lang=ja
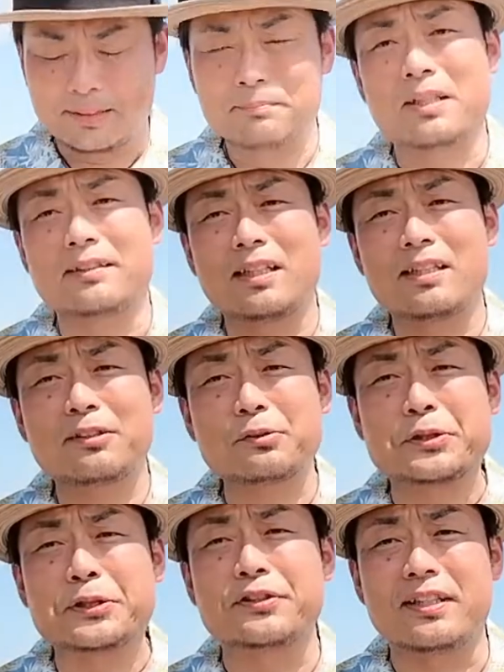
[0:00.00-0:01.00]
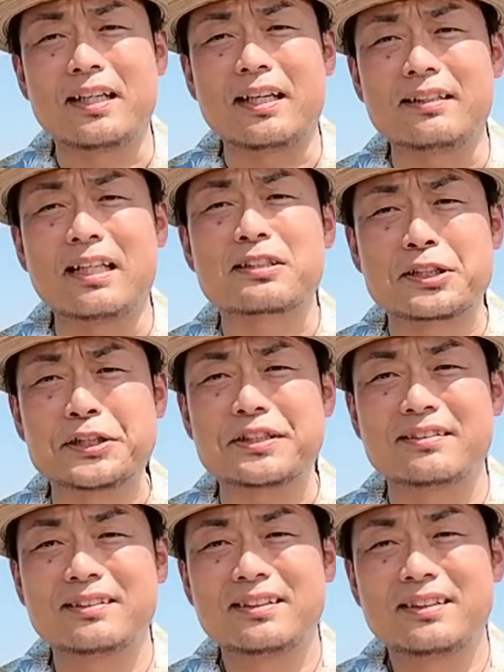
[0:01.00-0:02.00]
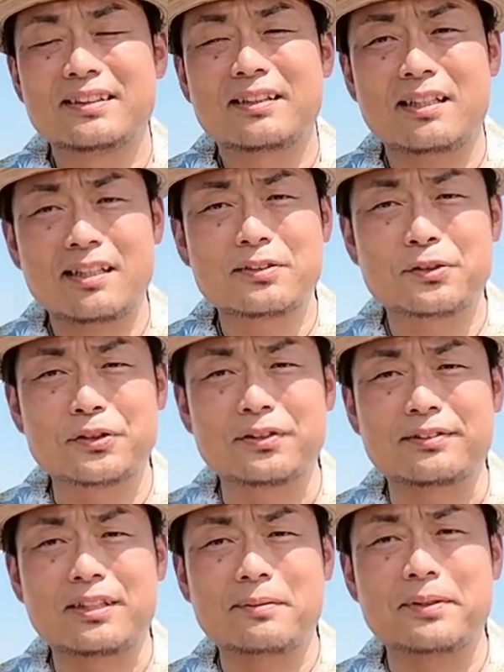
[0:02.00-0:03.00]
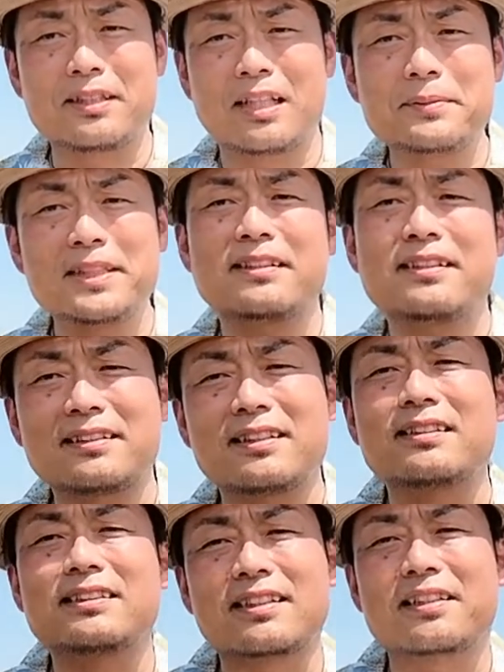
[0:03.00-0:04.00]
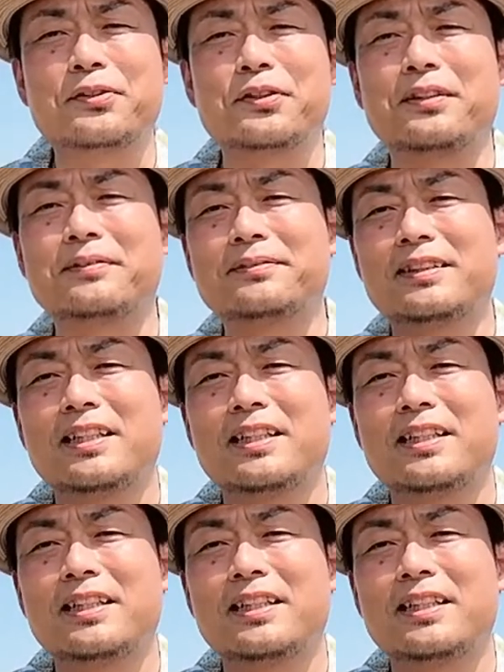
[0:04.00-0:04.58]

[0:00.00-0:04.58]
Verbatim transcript: まあ、ななときゅうで泣くからのテーマ、涙だったんですけど、